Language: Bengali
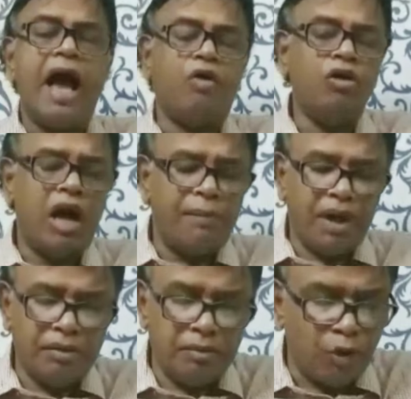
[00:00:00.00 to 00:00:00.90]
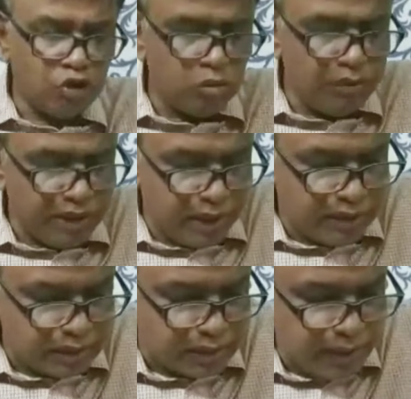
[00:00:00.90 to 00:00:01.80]
এখন আমার বক্তব্য
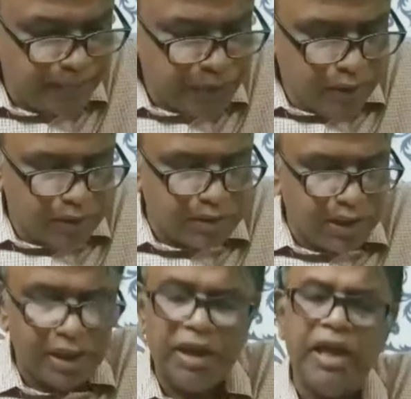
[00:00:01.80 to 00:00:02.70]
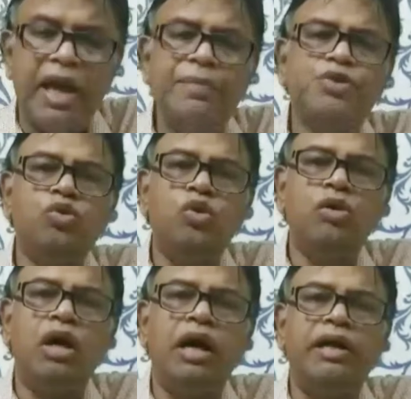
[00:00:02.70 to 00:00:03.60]
এইখানটা দিয়ে যে এফ স্কোর
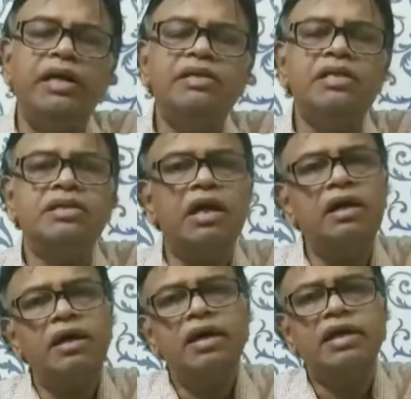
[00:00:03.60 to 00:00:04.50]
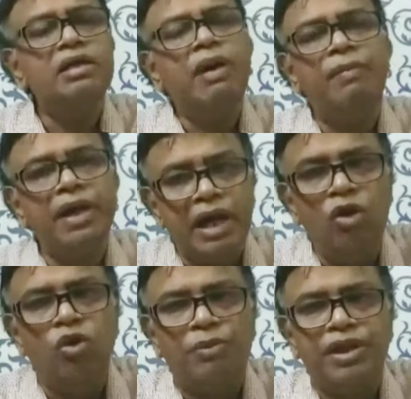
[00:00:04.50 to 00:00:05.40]
অ্যানালিসিসটা কিভাবে
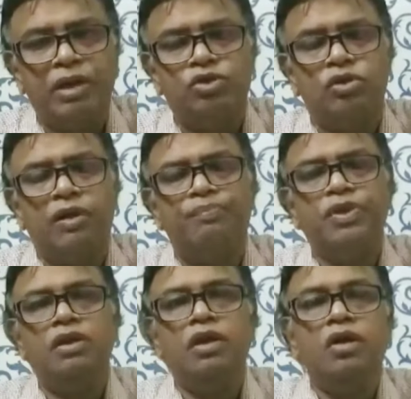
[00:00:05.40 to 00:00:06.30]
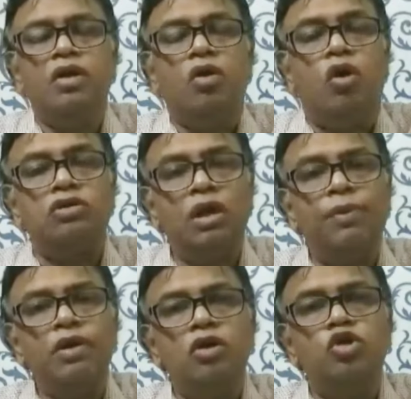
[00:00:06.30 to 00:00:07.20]
এলো আমাদের আলোচনায়
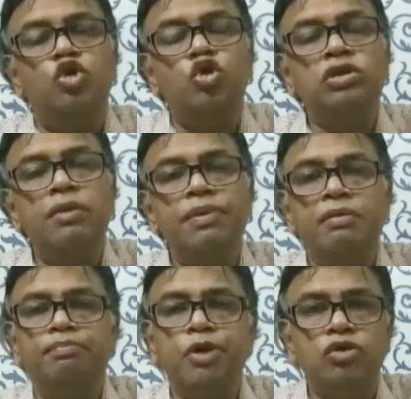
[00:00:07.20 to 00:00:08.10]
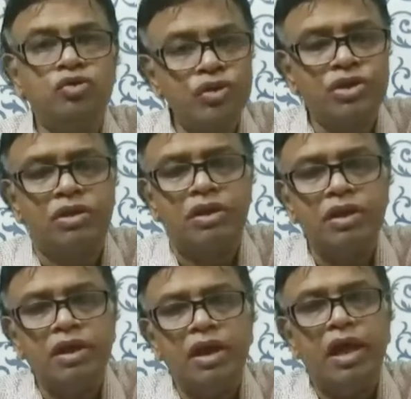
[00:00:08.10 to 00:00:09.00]
অধ্যাপক জোসেফ পিওট্রস্কি
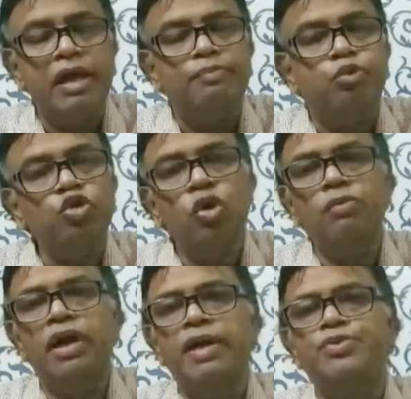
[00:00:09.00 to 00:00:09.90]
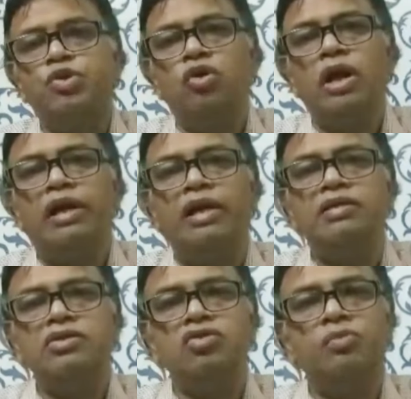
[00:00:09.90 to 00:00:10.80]
এই প্রথম এফ স্কোর
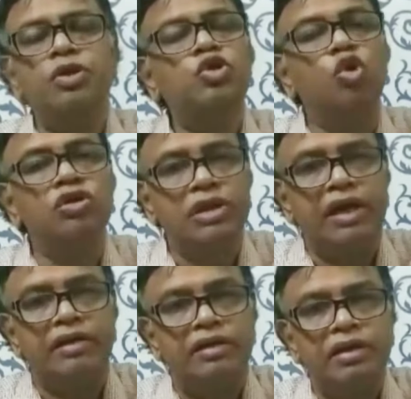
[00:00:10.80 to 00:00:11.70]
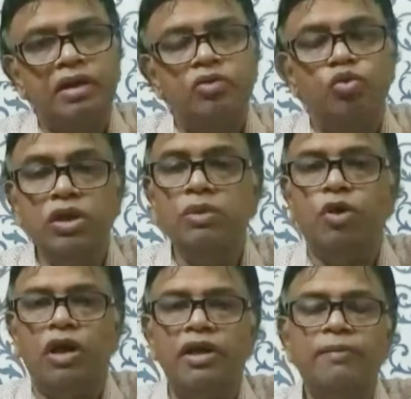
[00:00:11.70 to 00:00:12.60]
অ্যানালিসিসের উপর জোর দেন উনি
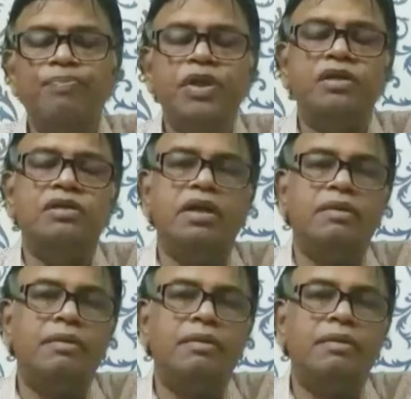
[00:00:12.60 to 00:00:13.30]
বলেন যে